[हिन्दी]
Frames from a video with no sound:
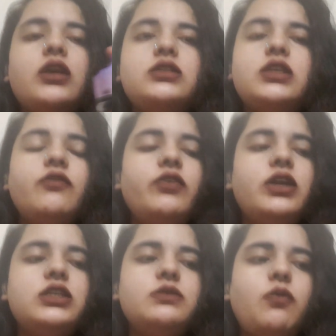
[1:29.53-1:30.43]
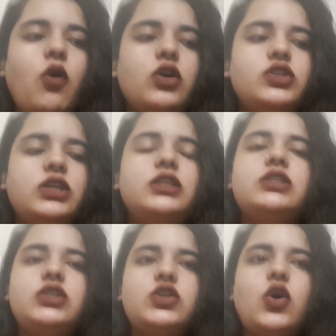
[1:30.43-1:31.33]
इसकी फिगर्स बहुत ज़्यादा
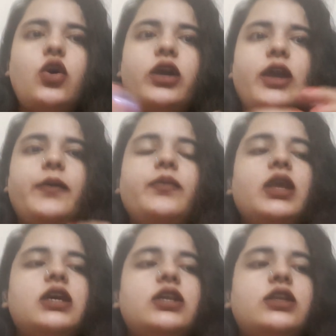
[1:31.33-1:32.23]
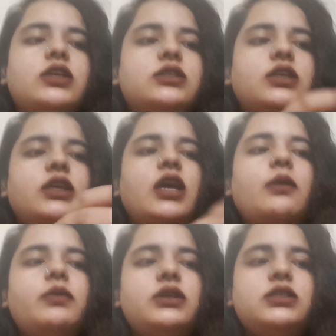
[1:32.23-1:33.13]
स्ट्रॉन्ग है जैसे कि
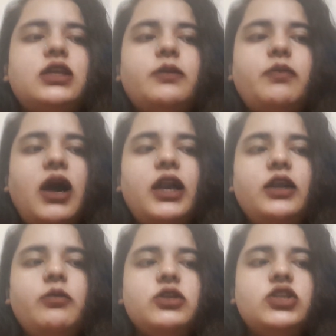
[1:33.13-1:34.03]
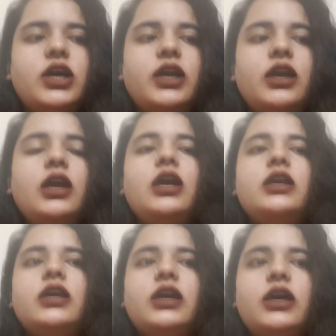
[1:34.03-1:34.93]
आप इजीली पार्टी में जाएं
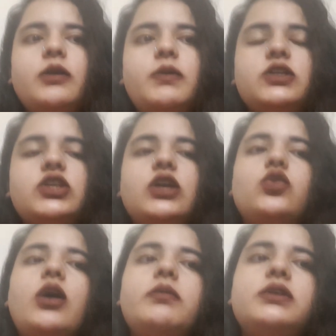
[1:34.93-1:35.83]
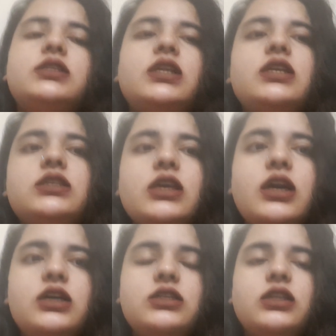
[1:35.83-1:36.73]
या कहीं पर जाएं तो आप इजीली इसे
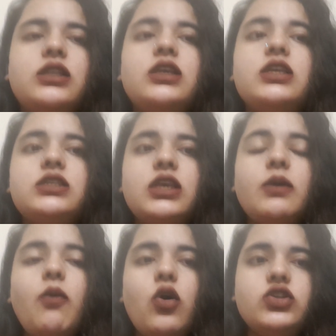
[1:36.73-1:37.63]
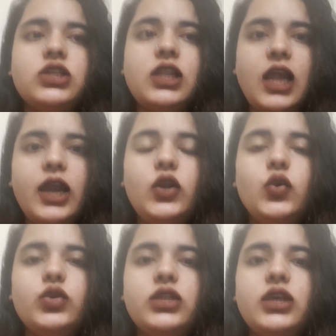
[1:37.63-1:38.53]
कर सकते हैं किसी की बहुत ज़्यादा लाइट
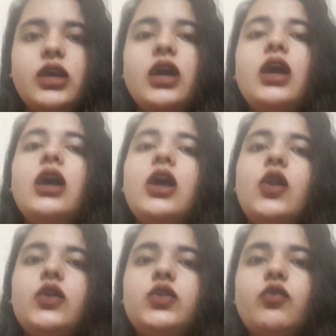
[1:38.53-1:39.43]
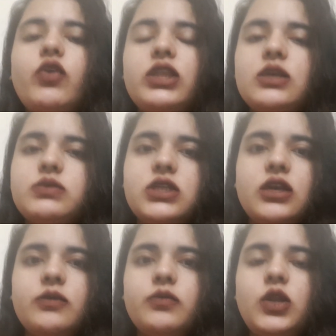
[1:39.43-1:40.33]
होती है तो वो एकदम से
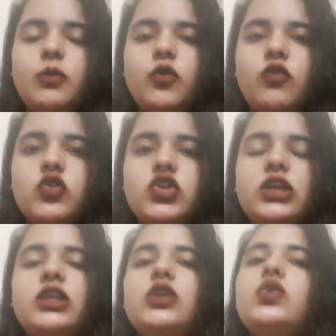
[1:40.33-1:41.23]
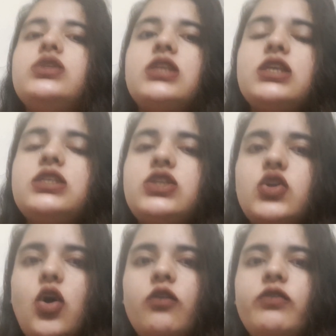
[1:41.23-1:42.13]
रिमूव हो जाती है तो इसकी
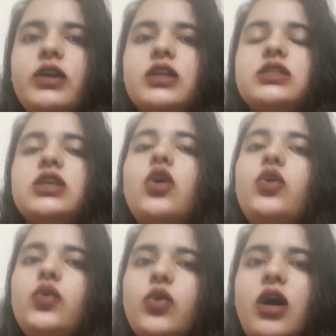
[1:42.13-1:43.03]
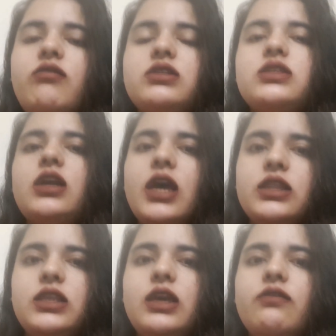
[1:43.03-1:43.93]
स्ट्रॉन्ग फिगरेंस है और टू हावर्स तक
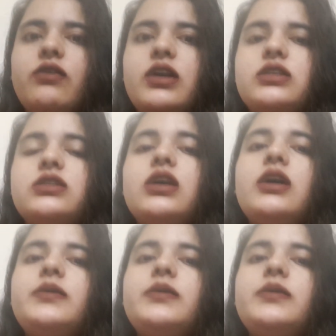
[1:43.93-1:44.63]
रहती है फ्रेंड्स